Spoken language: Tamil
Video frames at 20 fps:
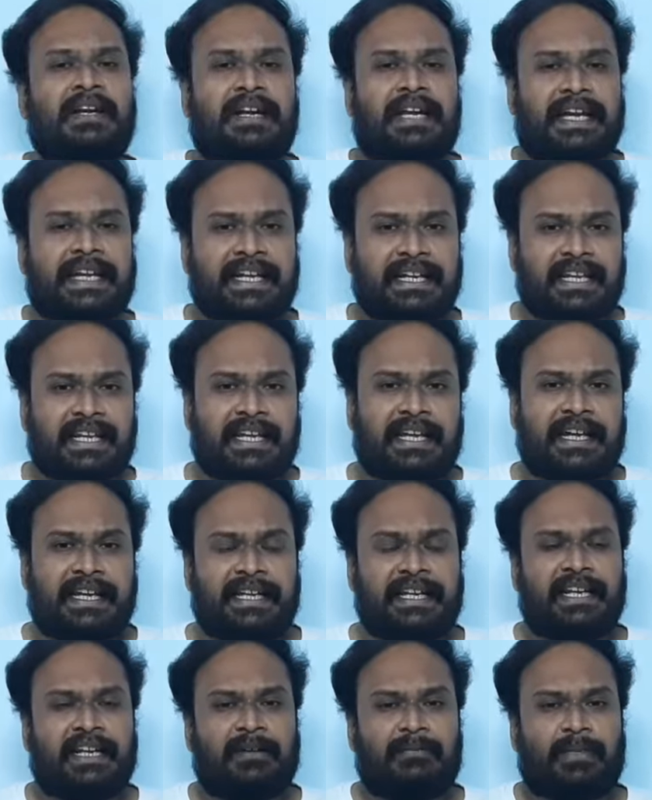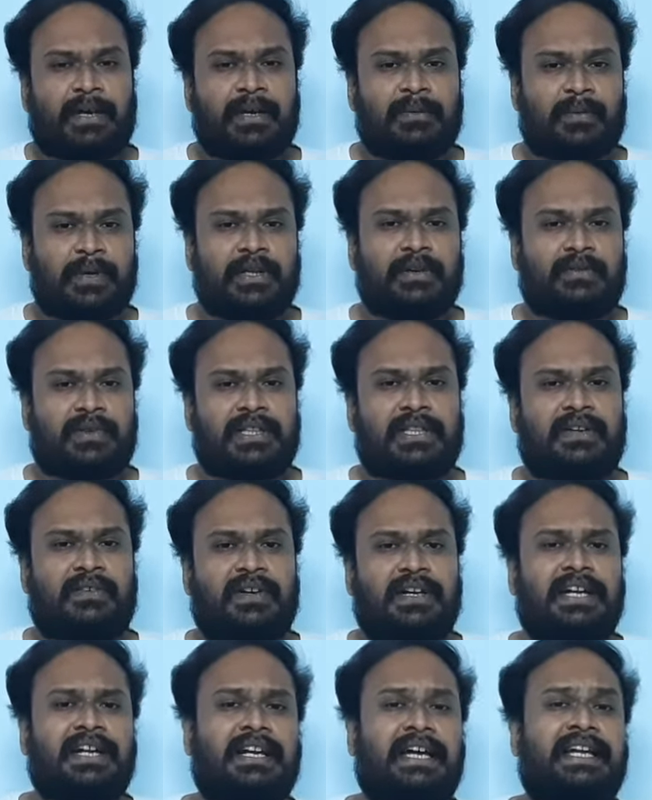நைன்டீன் எயிட்டீனில் மறுபடியும்
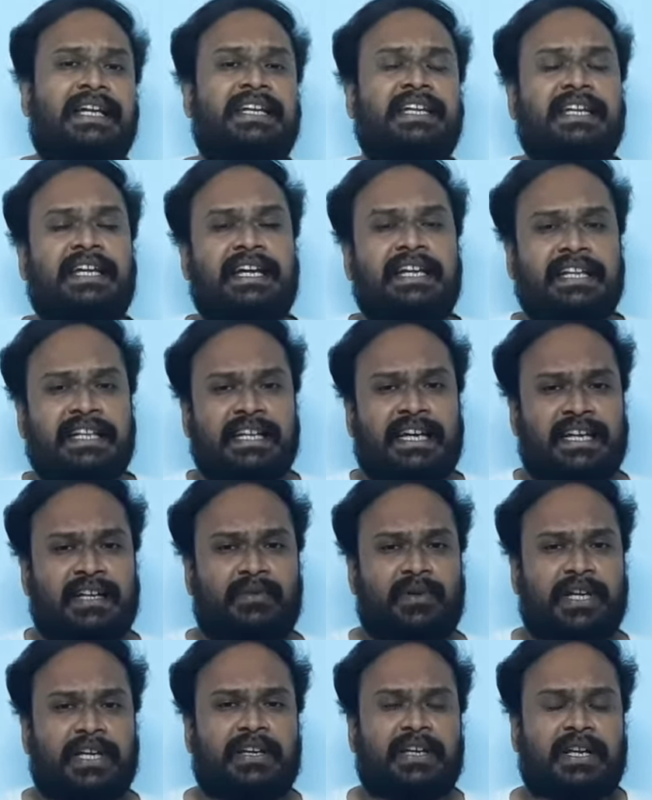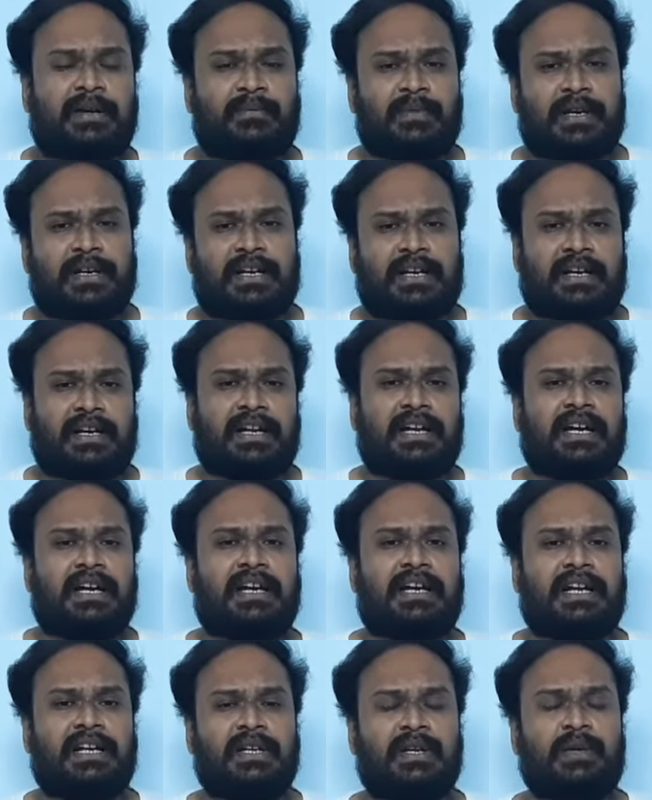வந்தவங்க நைன்டீன் எயிட்டி நைன் வரைக்கும் என்ன பண்ணுறாங்கன்னா
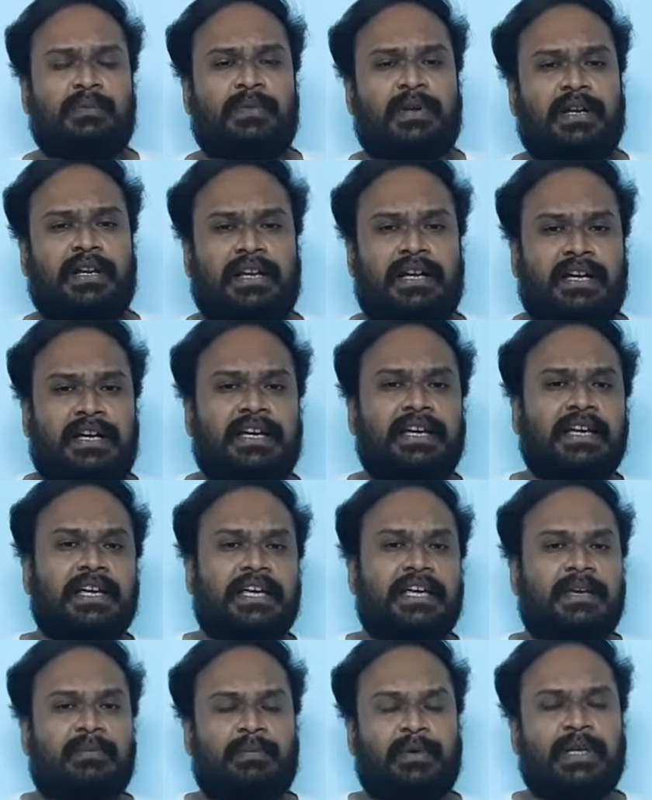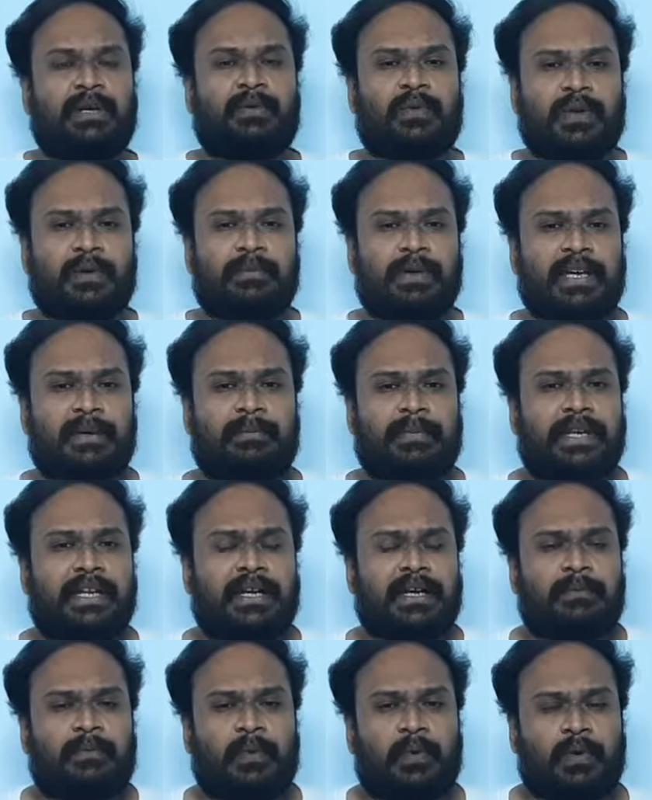கண்டினியூ பண்ணுறாங்க இப்படி ஒரு மிகப்பெரிய
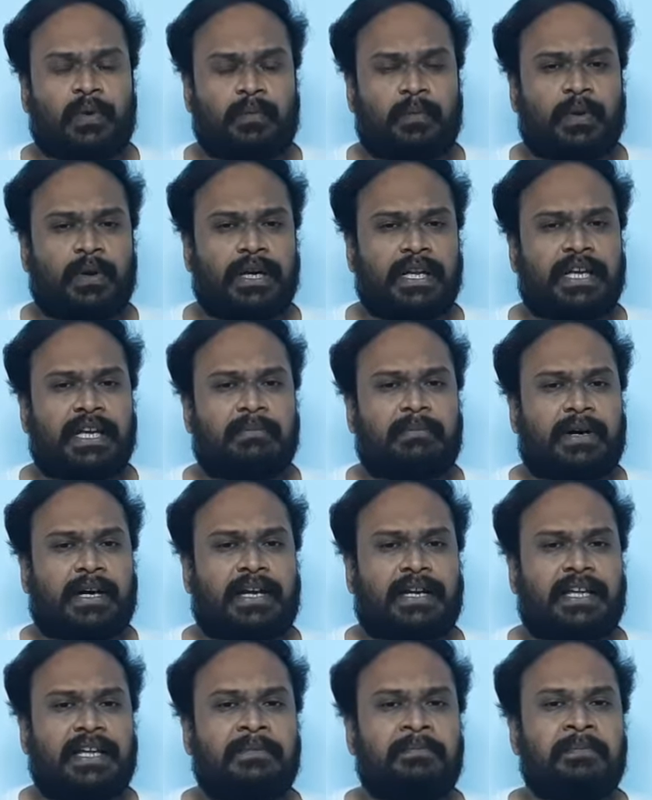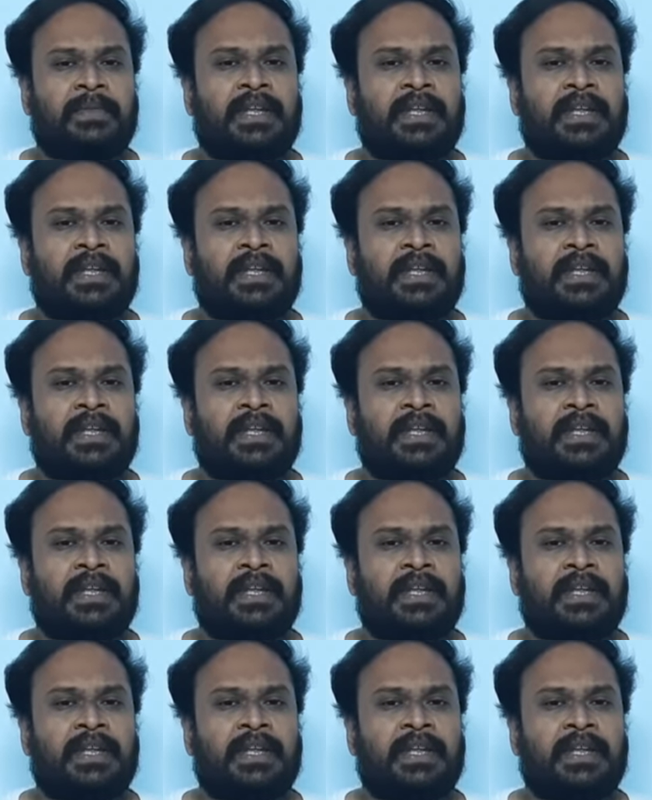ஒரு பொலிட்டிக்கல் பார்ட்டி